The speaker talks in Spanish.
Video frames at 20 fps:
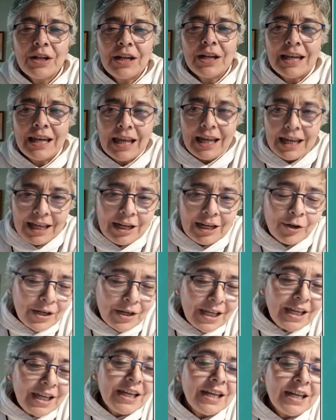el
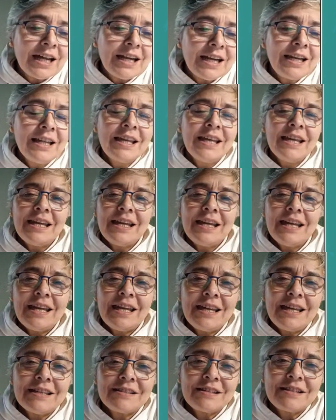original
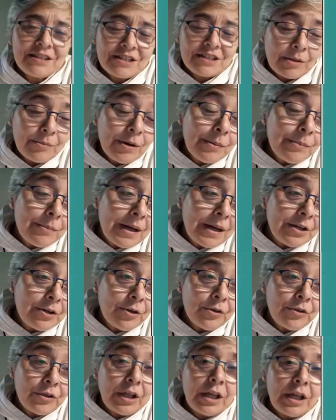se llama
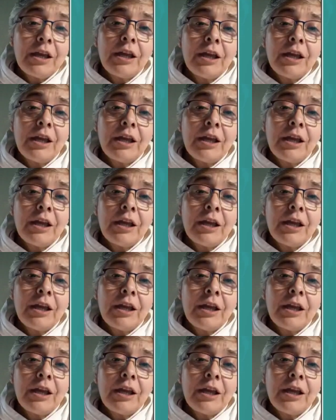Manos de,